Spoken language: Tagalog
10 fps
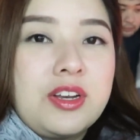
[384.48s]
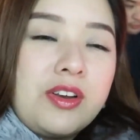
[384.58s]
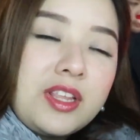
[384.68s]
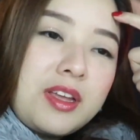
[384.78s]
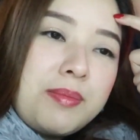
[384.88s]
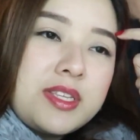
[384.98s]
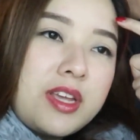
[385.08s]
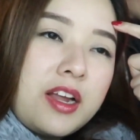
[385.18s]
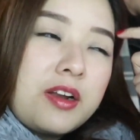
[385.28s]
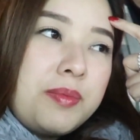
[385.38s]
na ulit kami
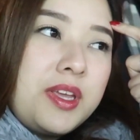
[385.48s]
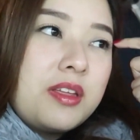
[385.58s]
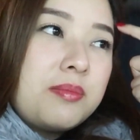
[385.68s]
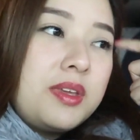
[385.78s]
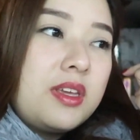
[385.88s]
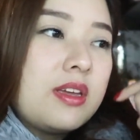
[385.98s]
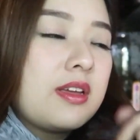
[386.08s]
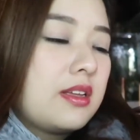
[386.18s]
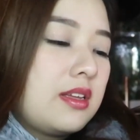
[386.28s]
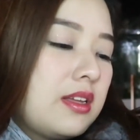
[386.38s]
sa Airbnb.
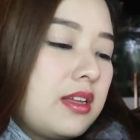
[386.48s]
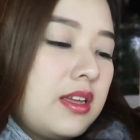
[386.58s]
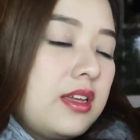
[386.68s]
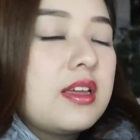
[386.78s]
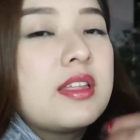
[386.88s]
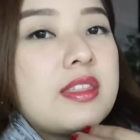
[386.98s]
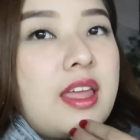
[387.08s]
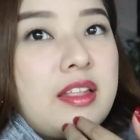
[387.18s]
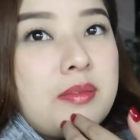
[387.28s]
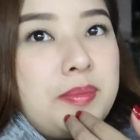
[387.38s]

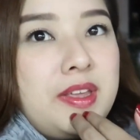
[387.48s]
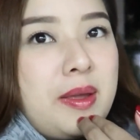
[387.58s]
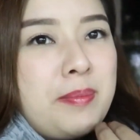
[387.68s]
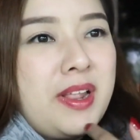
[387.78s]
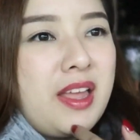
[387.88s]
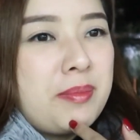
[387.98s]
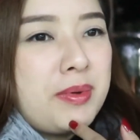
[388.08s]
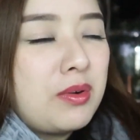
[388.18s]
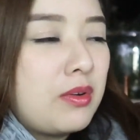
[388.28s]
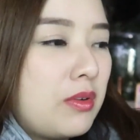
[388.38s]
10pm pa lang
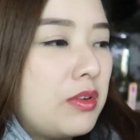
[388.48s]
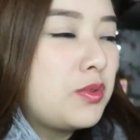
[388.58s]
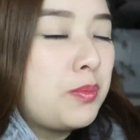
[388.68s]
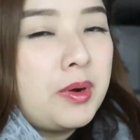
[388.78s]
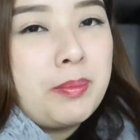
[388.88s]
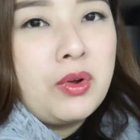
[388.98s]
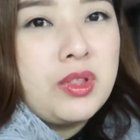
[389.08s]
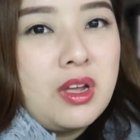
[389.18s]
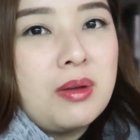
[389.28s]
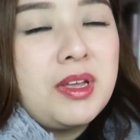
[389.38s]
pero super
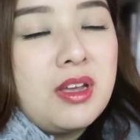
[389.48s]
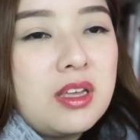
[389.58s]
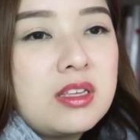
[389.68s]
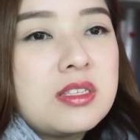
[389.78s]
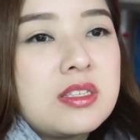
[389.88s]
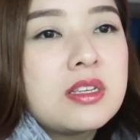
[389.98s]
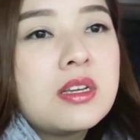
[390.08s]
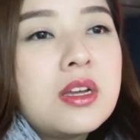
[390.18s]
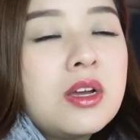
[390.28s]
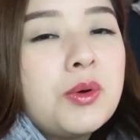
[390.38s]
pagod na kami guys.
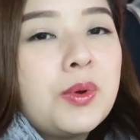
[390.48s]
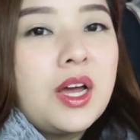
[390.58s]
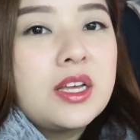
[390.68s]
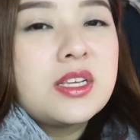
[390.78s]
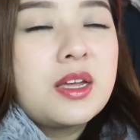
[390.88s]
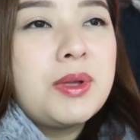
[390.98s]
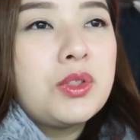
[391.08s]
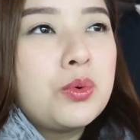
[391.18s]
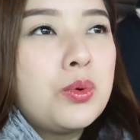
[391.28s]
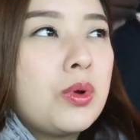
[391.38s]
Wala kasi
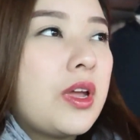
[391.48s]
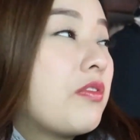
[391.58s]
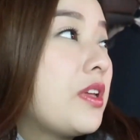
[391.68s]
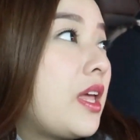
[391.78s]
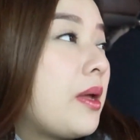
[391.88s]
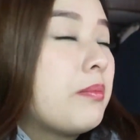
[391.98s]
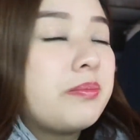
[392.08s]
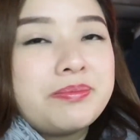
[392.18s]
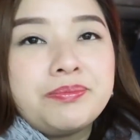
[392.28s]
kaming tulog every time.